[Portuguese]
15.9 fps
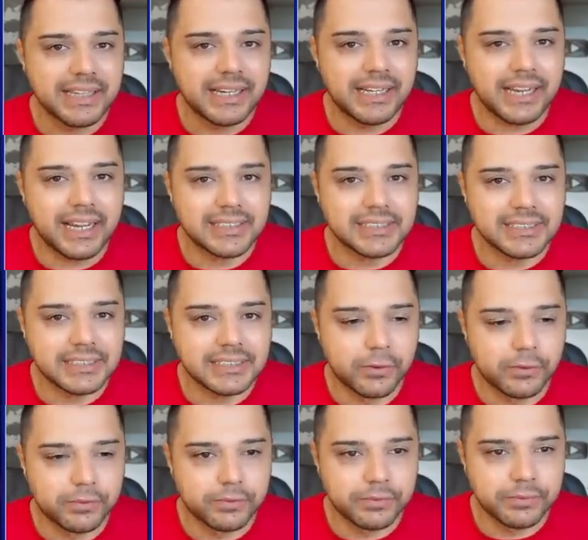
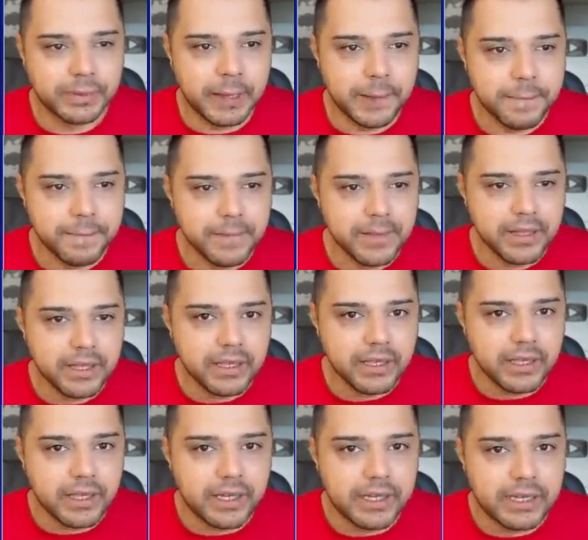declaração, né?
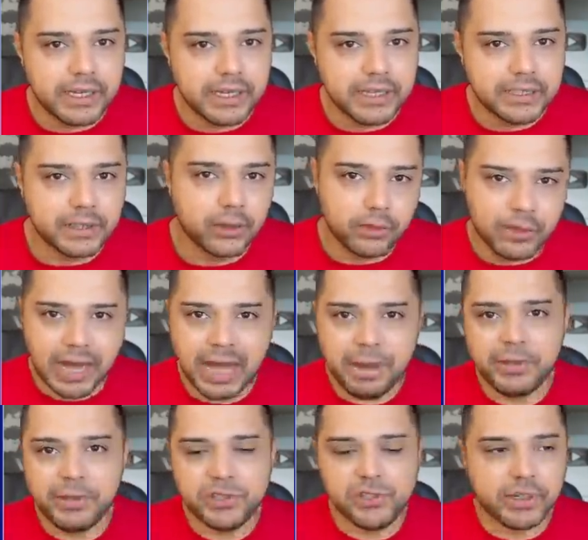É, então,
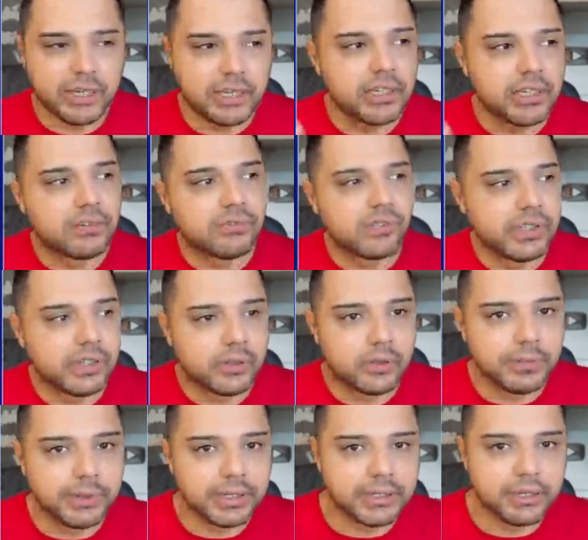rapidinho aqui, não vou ler
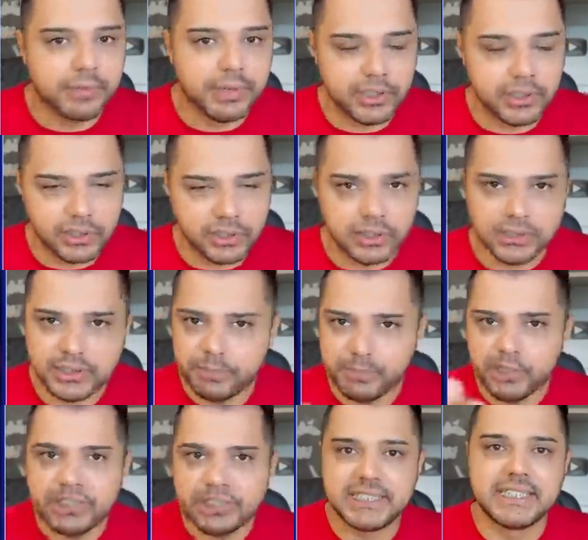completamente. Você
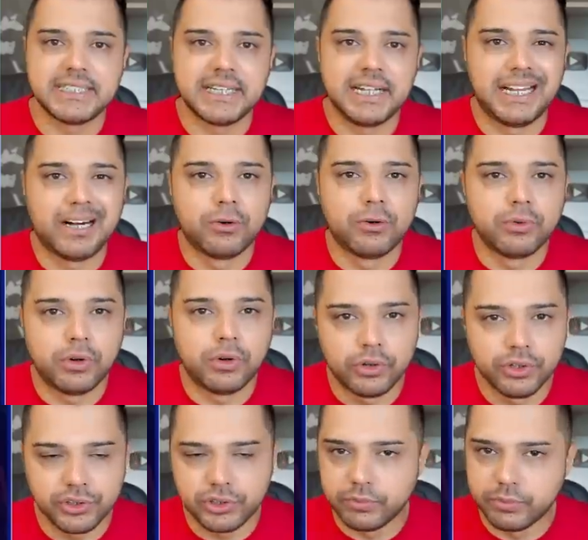pode acessar lá o
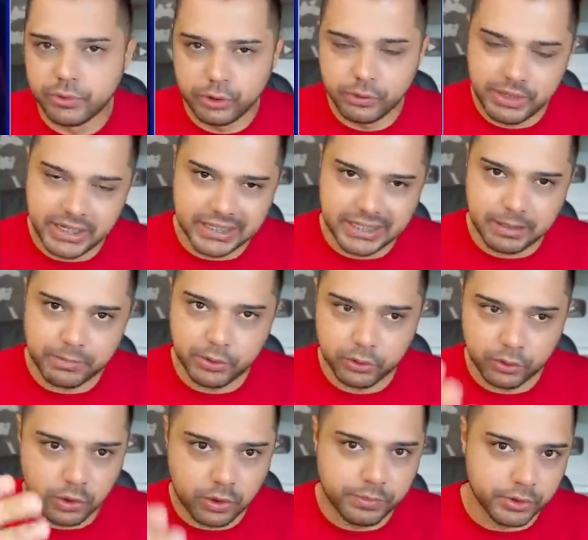hoje no mundo
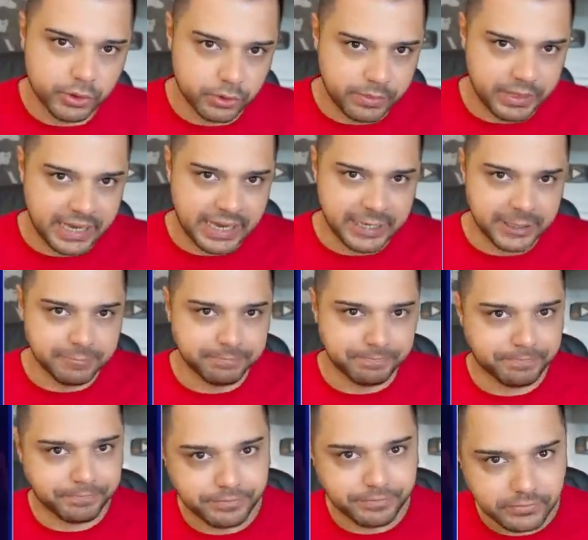militar.com.br
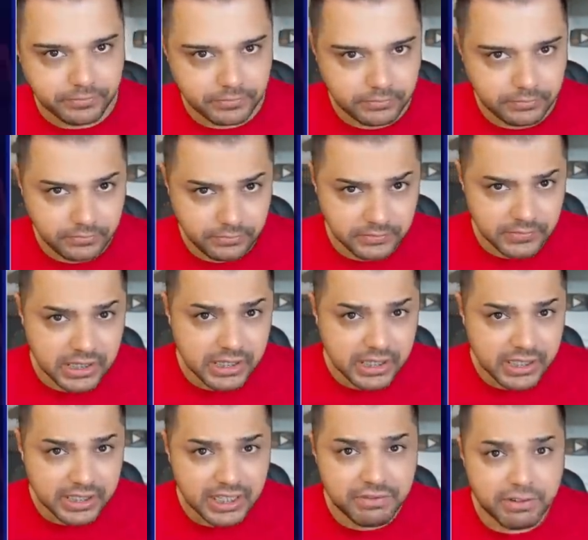
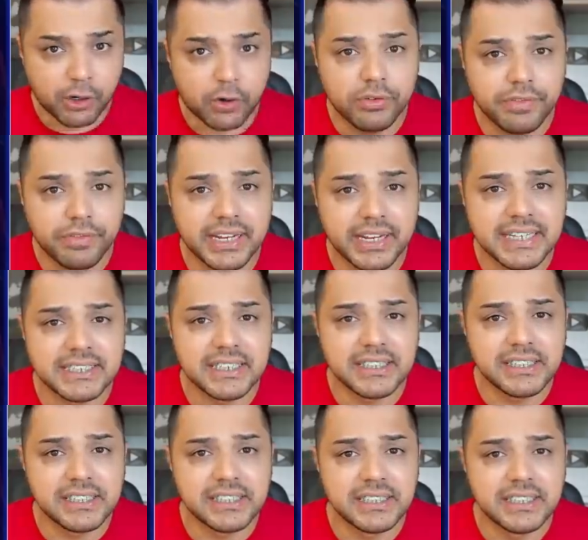Teve a
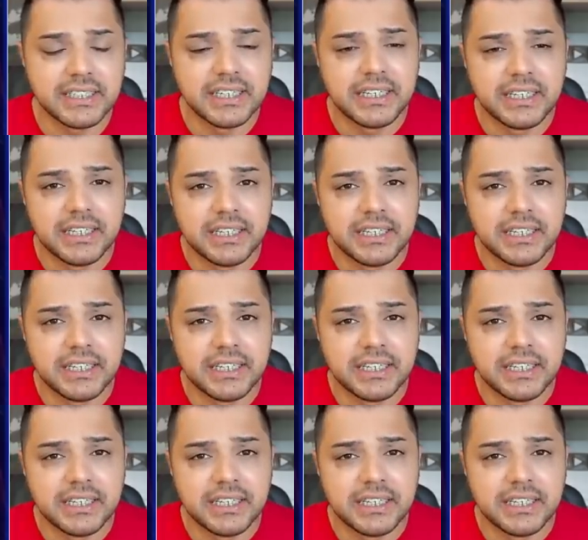conferência de